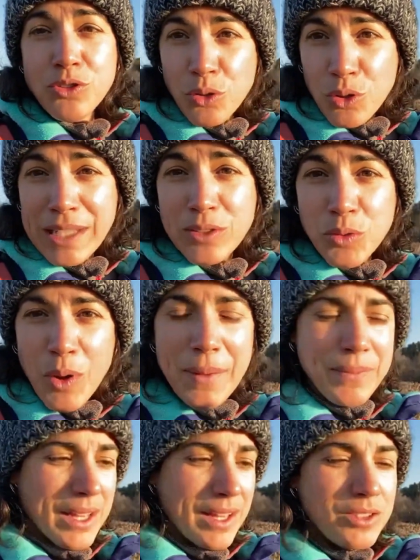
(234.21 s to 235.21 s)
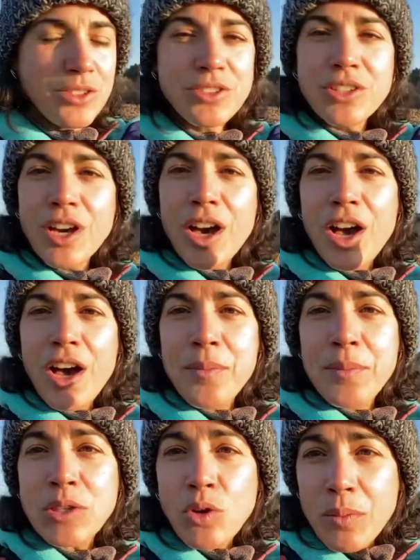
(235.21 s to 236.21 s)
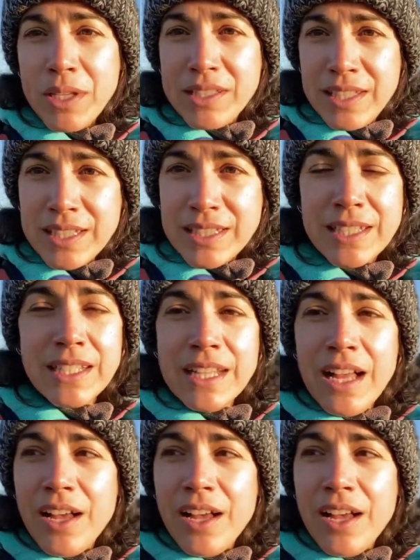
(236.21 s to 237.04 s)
donc les doigts. Donc euh, mes 10.